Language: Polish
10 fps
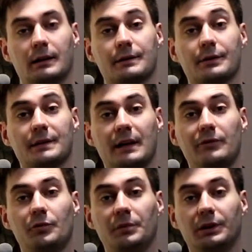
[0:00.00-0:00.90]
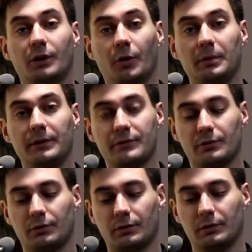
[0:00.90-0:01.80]
zostawił mi dobry
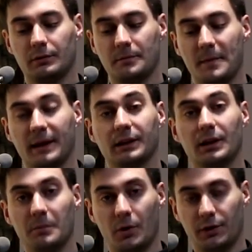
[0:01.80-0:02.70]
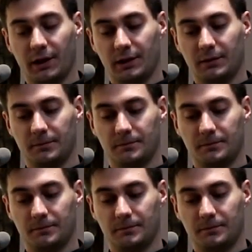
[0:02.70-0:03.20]
wzór męki mojej.